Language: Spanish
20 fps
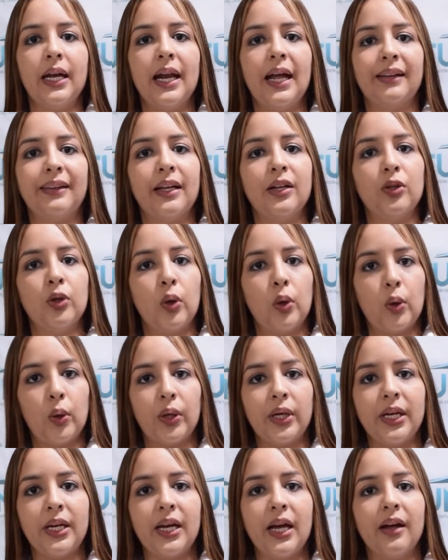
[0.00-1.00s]
la
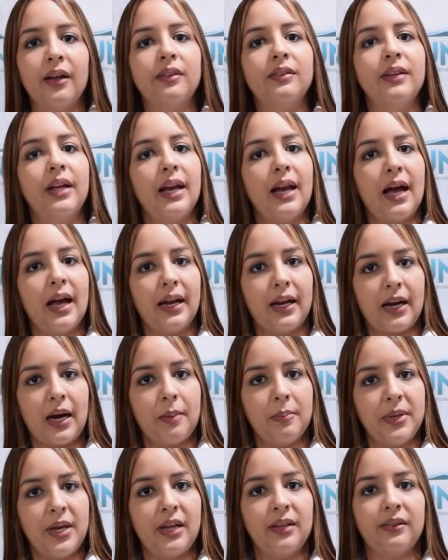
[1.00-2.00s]
tecnología de la
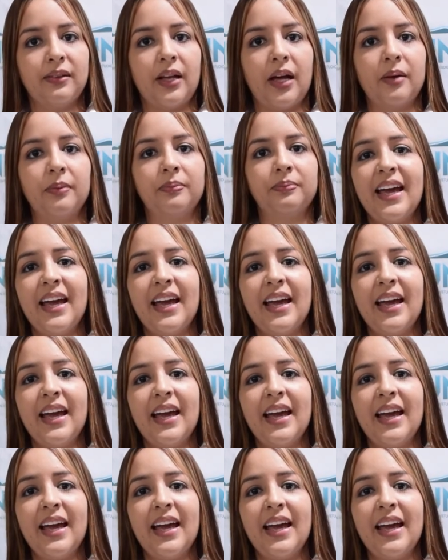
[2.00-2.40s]
herramienta.